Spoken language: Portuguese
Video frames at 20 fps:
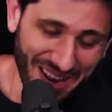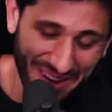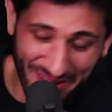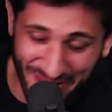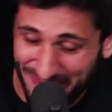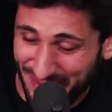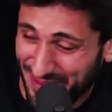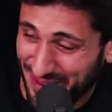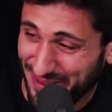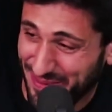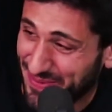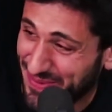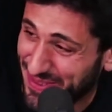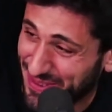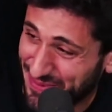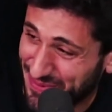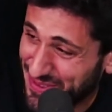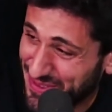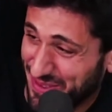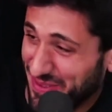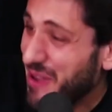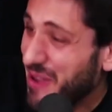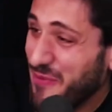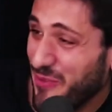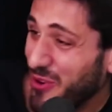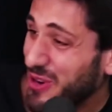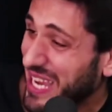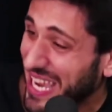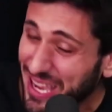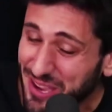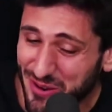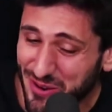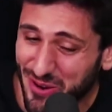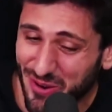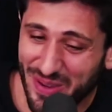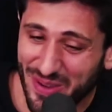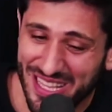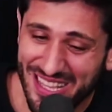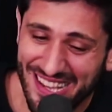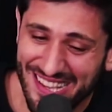Você focou em uma, né? Eu foquei em
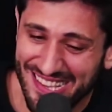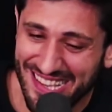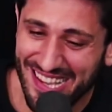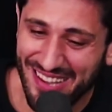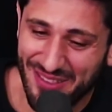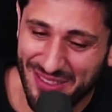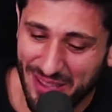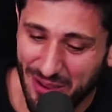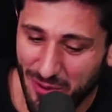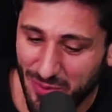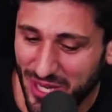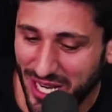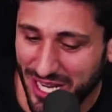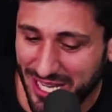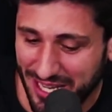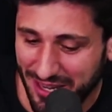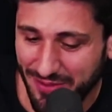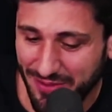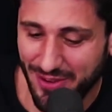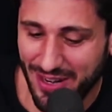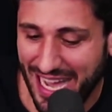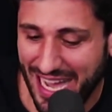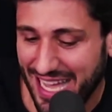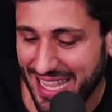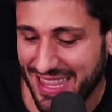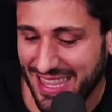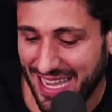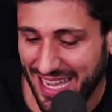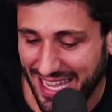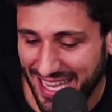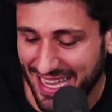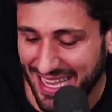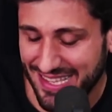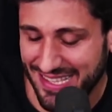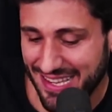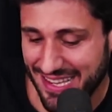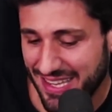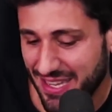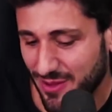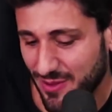uma. Então, assim, eu tenho um objetivo na
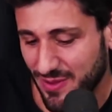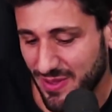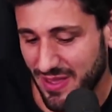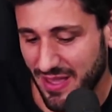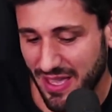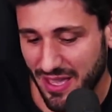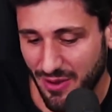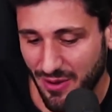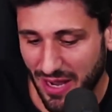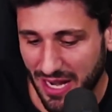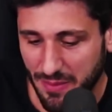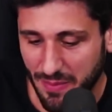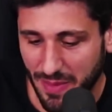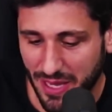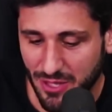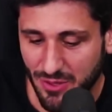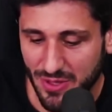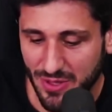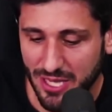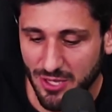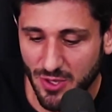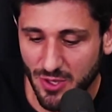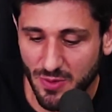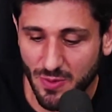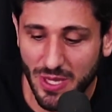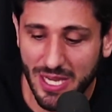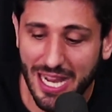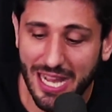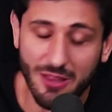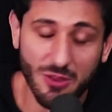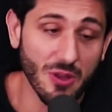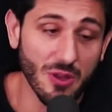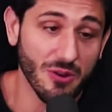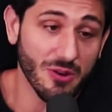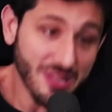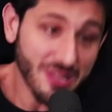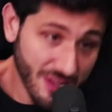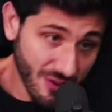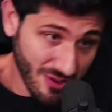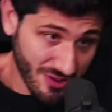Taesa que eu, eu alimento desde 2014.
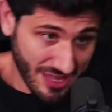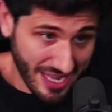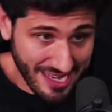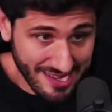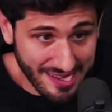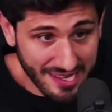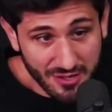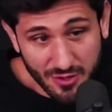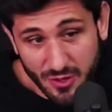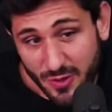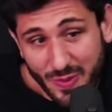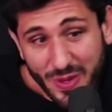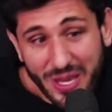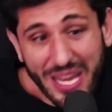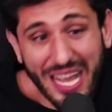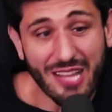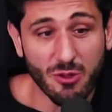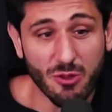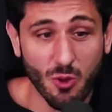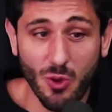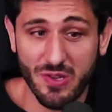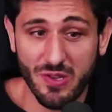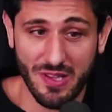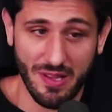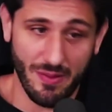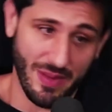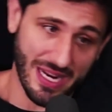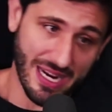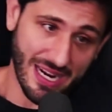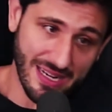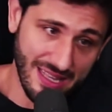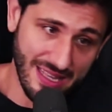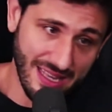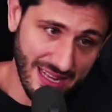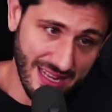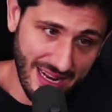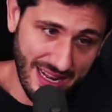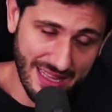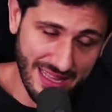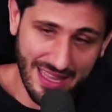Eu tenho a Taesa desde 2014 na minha
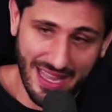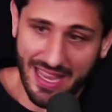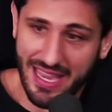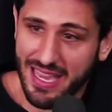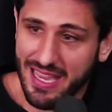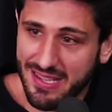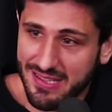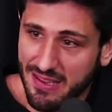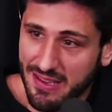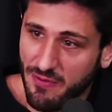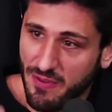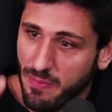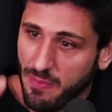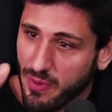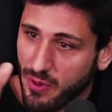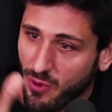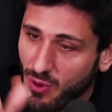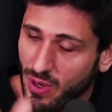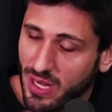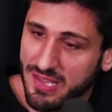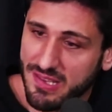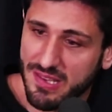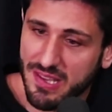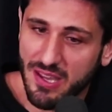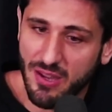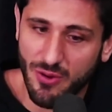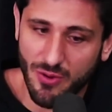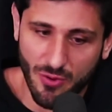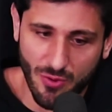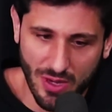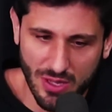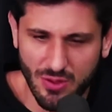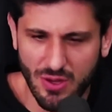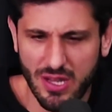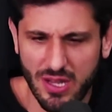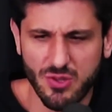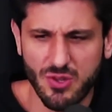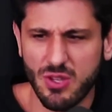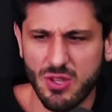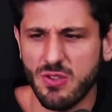carteira. Era a Taesa, FIP Coliseu, quando
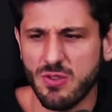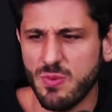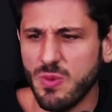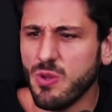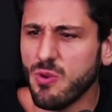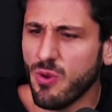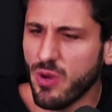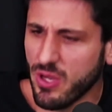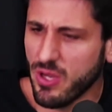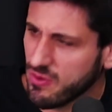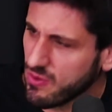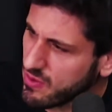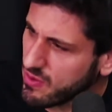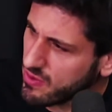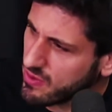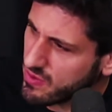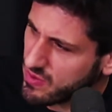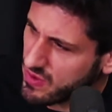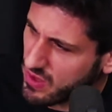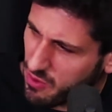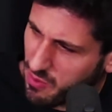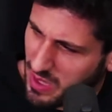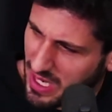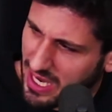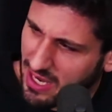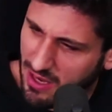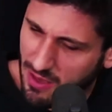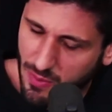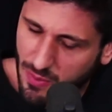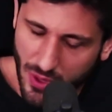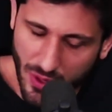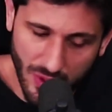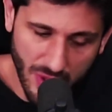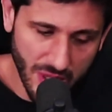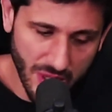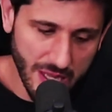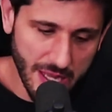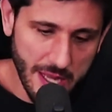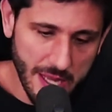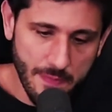lançou em 2008, se eu não me engano, a pior.
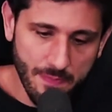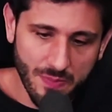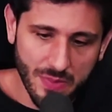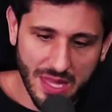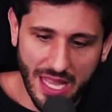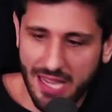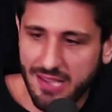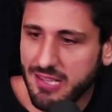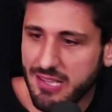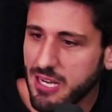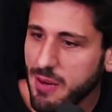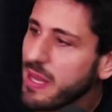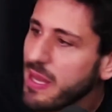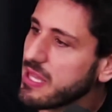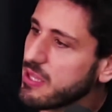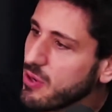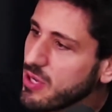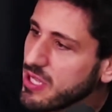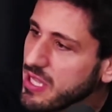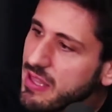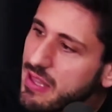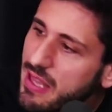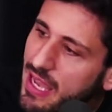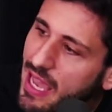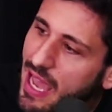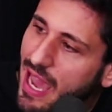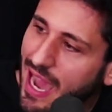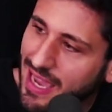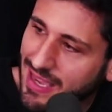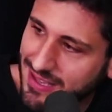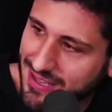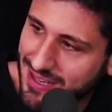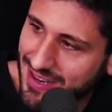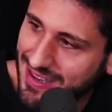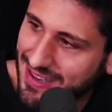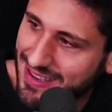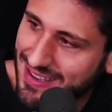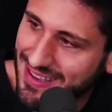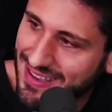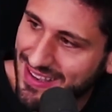Taesa já bateu 80 reais
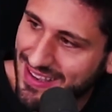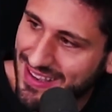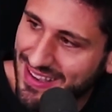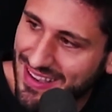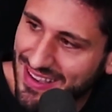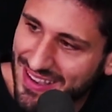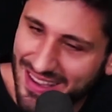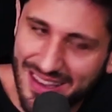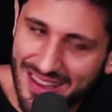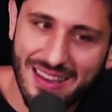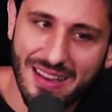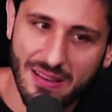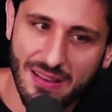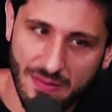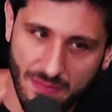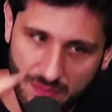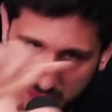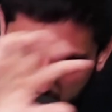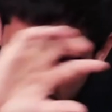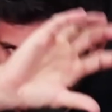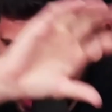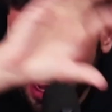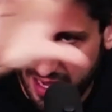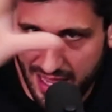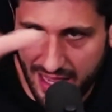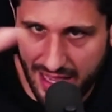já. Caramba. Ela